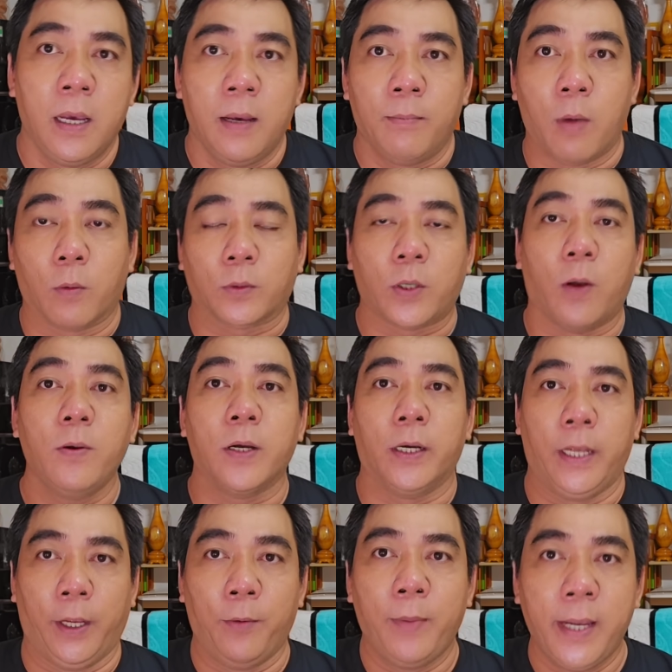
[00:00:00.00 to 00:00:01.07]
Một số
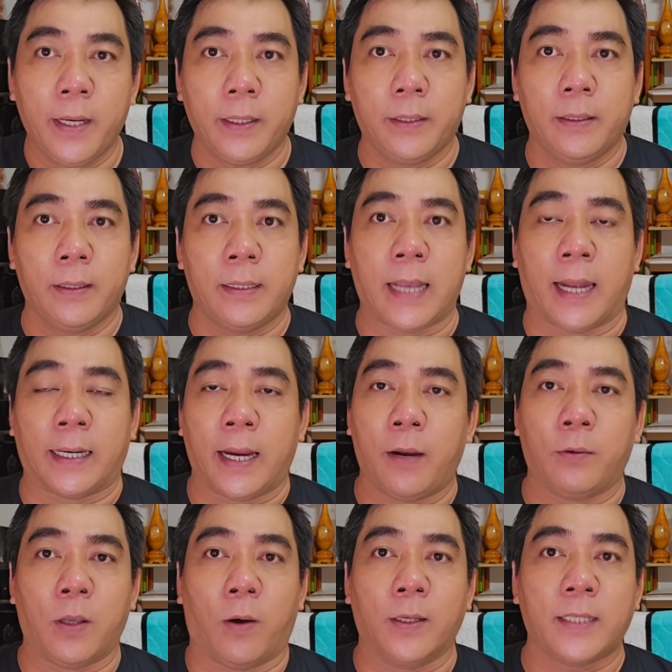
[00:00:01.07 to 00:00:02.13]
người hiểu biết và
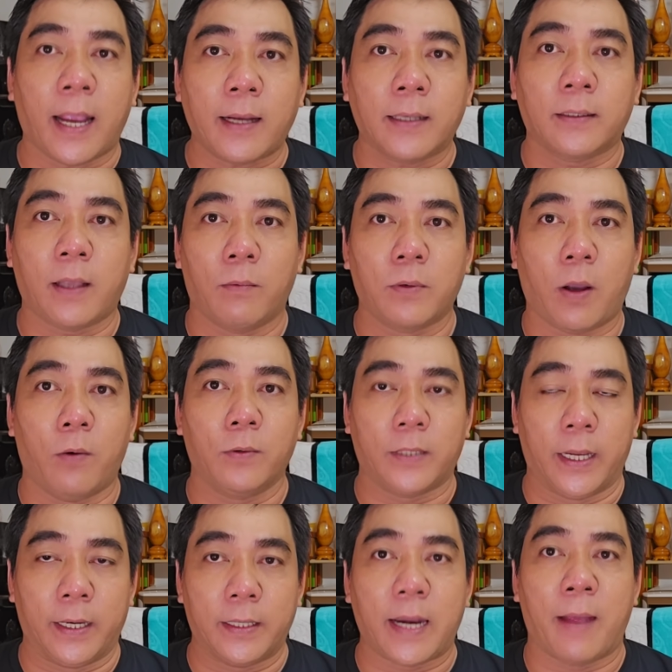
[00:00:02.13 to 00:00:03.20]
theo dõi sách trong câu
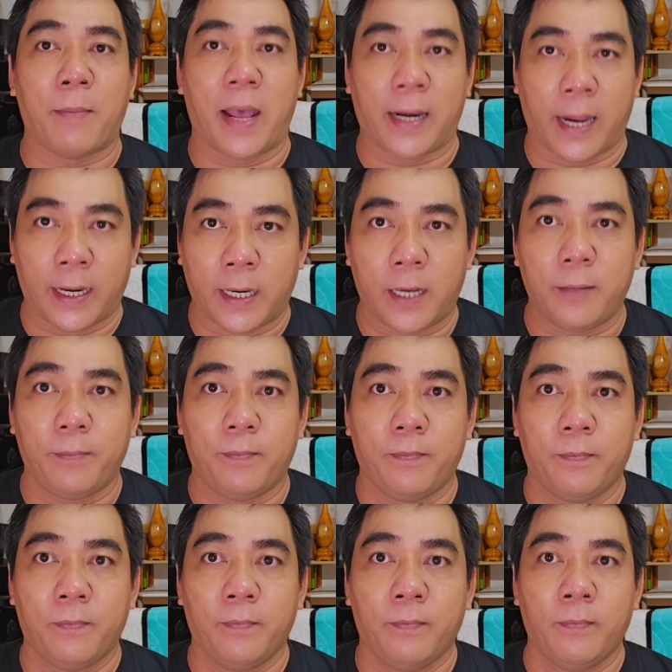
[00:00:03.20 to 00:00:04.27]
chuyện drama này đó
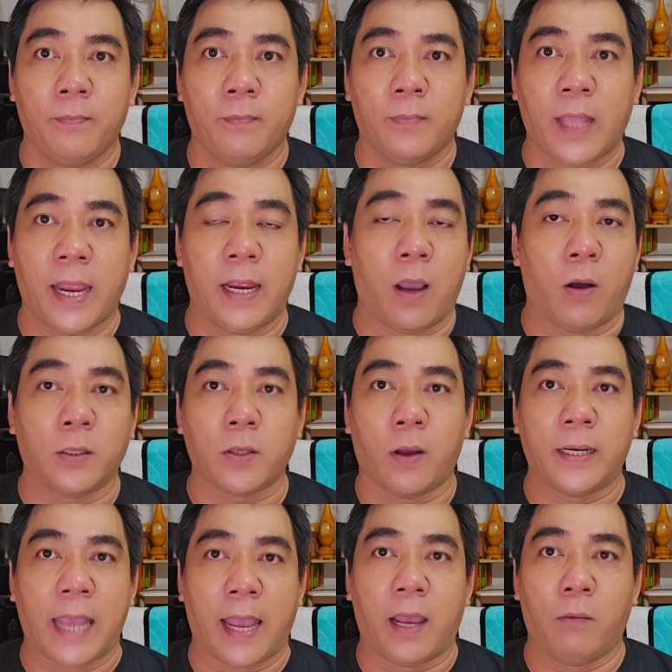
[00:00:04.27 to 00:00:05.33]
thì họ
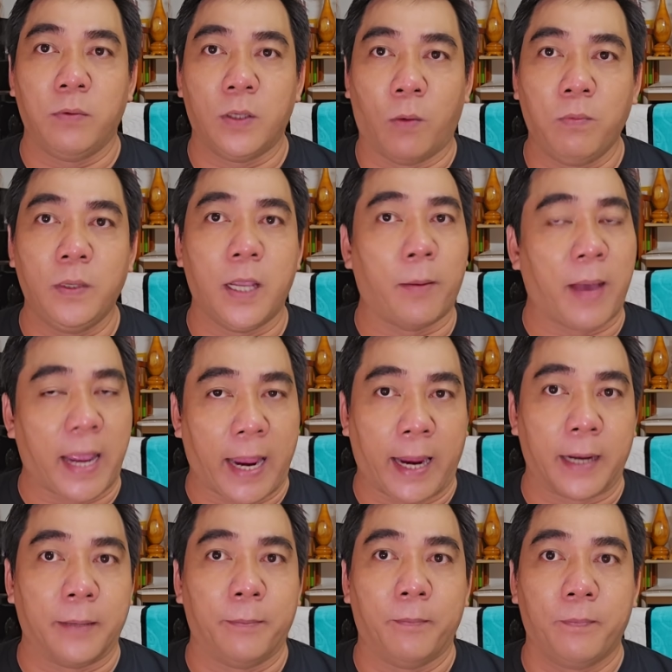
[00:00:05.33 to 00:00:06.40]
cho rằng ông Dũng và bà
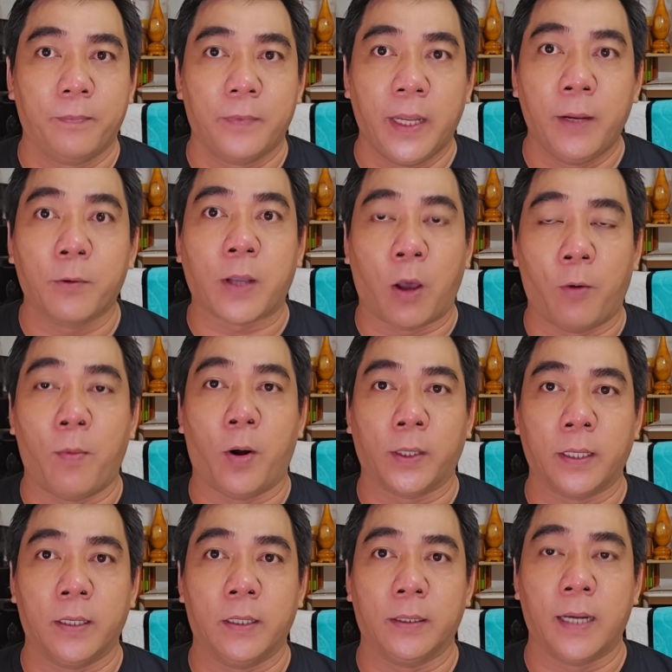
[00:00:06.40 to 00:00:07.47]
Hằng yêu cầu bồi
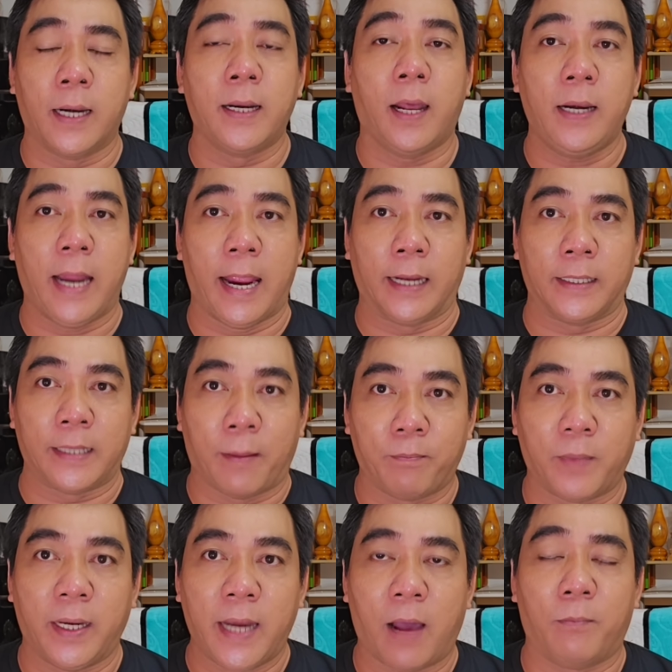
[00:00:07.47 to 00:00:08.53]
thường lên đến hàng
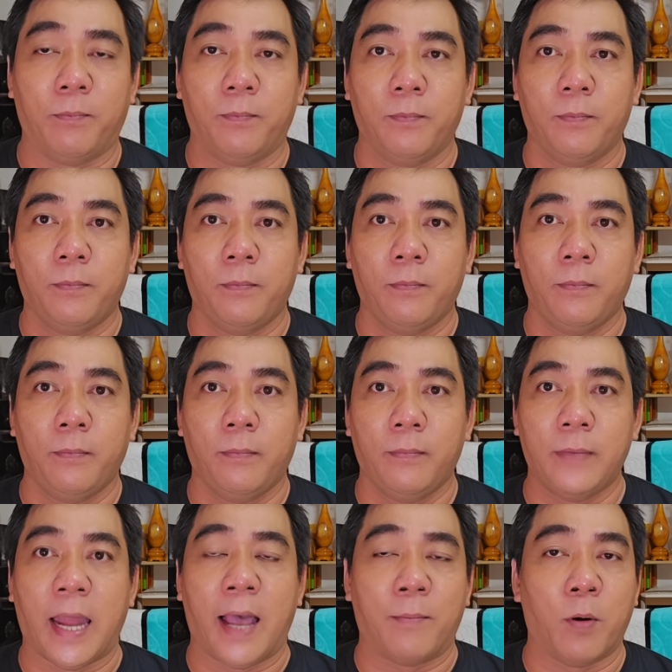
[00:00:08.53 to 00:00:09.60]
trăm tỷ đồng
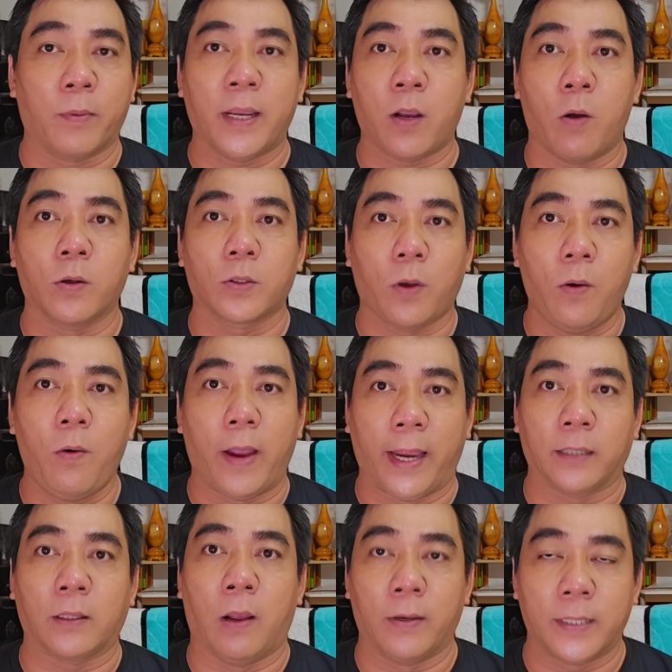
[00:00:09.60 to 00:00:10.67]
là một cái con số
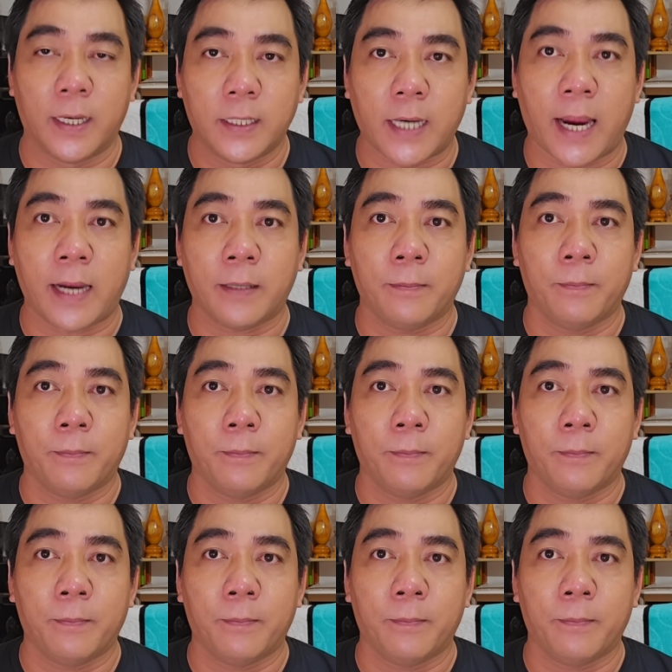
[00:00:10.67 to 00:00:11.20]
hoàn toàn chính xác